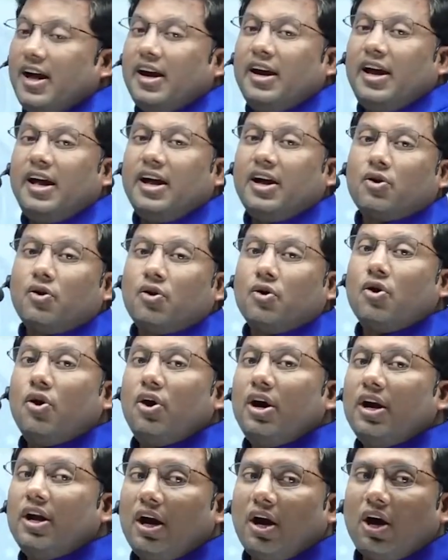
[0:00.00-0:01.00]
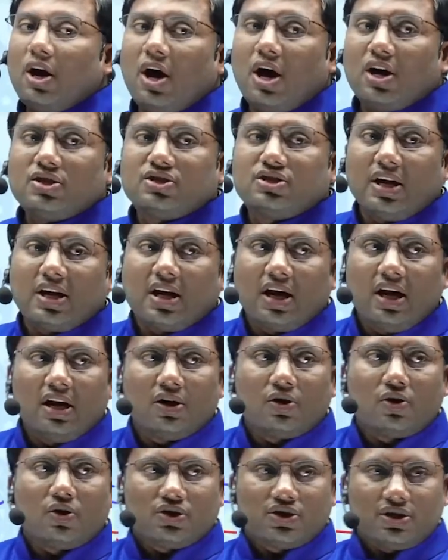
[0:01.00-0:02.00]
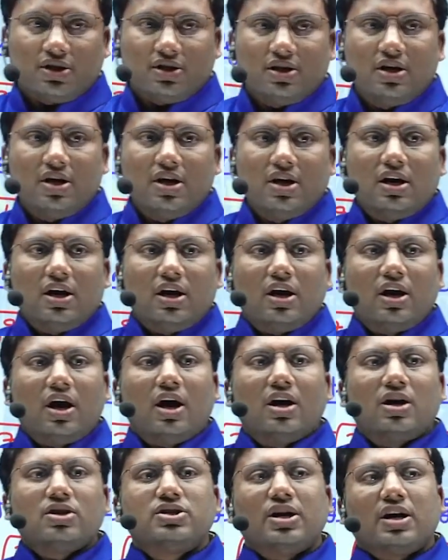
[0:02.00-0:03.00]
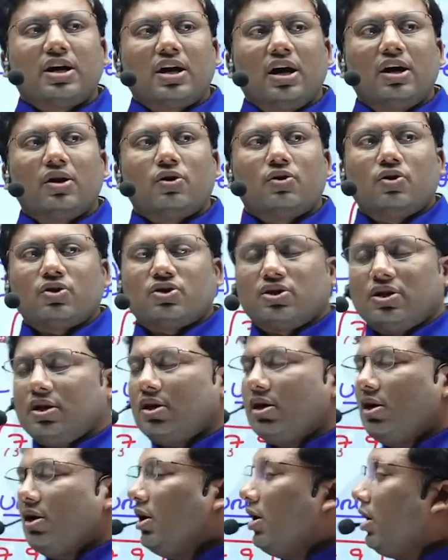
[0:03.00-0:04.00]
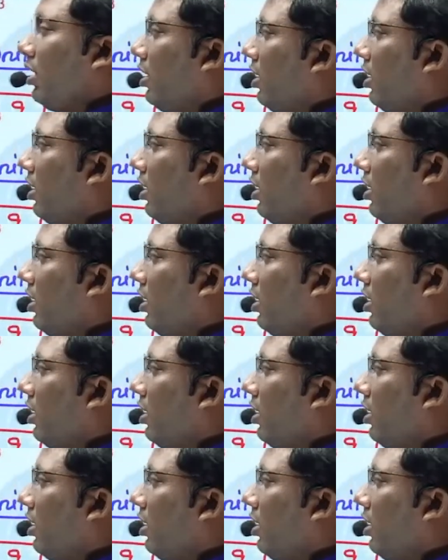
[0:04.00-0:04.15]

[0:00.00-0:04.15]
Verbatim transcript: వెరీ గుడ్ లాజికల్ క్వశ్చన్ లాజికల్ క్వశ్చన్